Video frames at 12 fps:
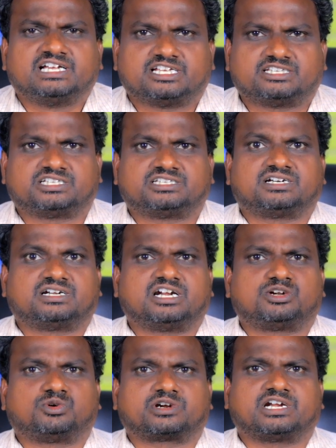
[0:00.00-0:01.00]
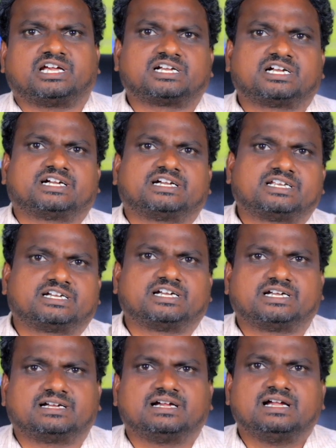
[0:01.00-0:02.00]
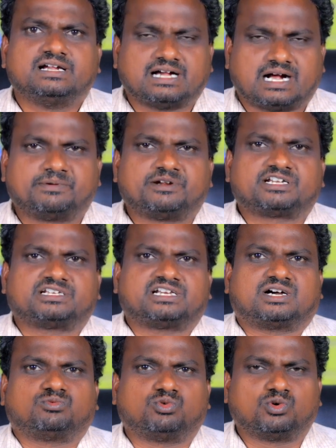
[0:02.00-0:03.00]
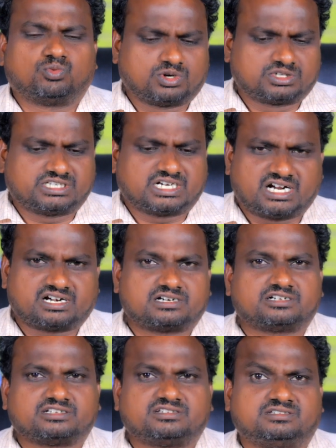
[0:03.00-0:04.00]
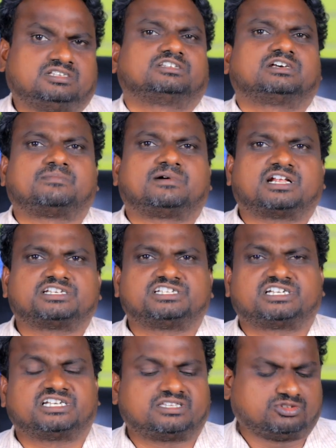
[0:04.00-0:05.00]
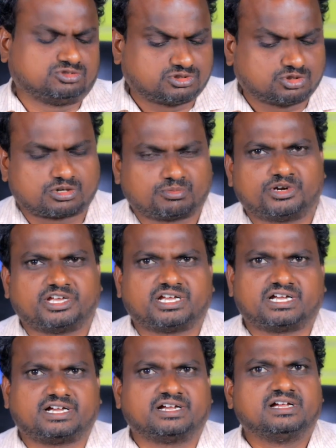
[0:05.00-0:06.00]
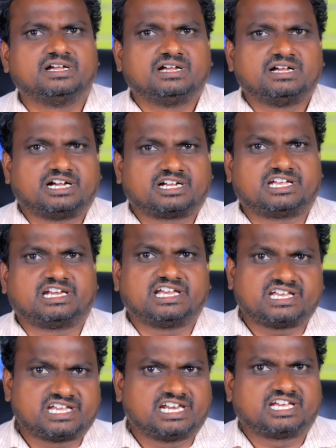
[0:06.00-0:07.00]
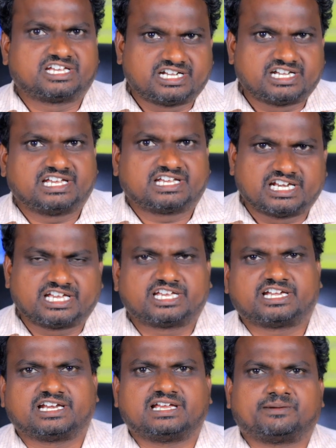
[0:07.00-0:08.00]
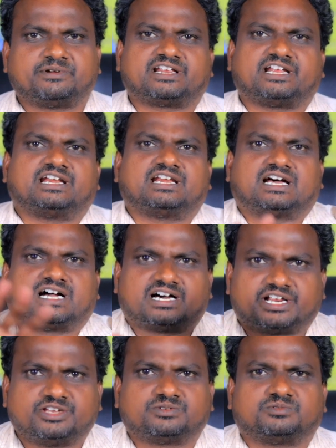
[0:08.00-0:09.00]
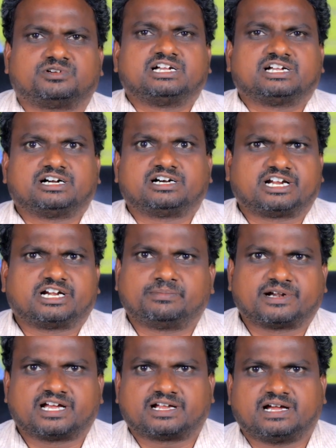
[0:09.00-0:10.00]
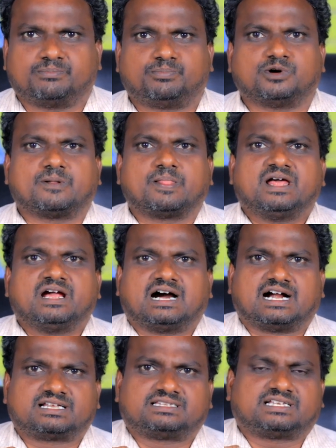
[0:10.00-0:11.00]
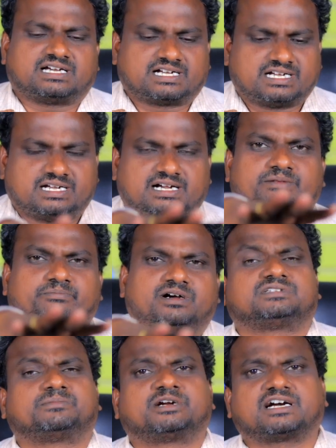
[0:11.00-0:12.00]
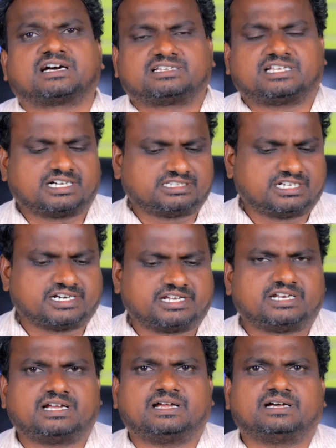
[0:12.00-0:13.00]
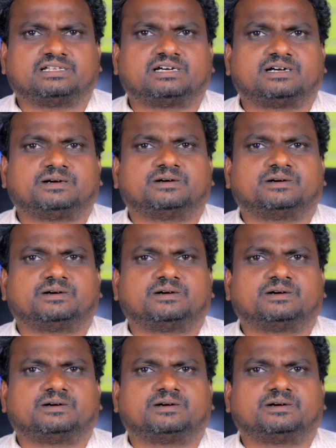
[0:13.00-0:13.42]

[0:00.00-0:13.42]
எந்தெந்த நெட்ஒர்க்கில் எங்கெங்கே இருக்குது அப்படின்றதெல்லாம் ஒவ்வொருத்தராக செந்தில் பாலாஜிக்கு தொடர்புடைய கிளை கிளைக்கு கிளை கிளைக்கு கிளை அப்படின்ற எல்லாரையும் ரெய்டு பண்ணாங்க அப்போ அடுத்ததாக தமிழக அரசாங்கத்துக்கு கிடைக்கிற அந்த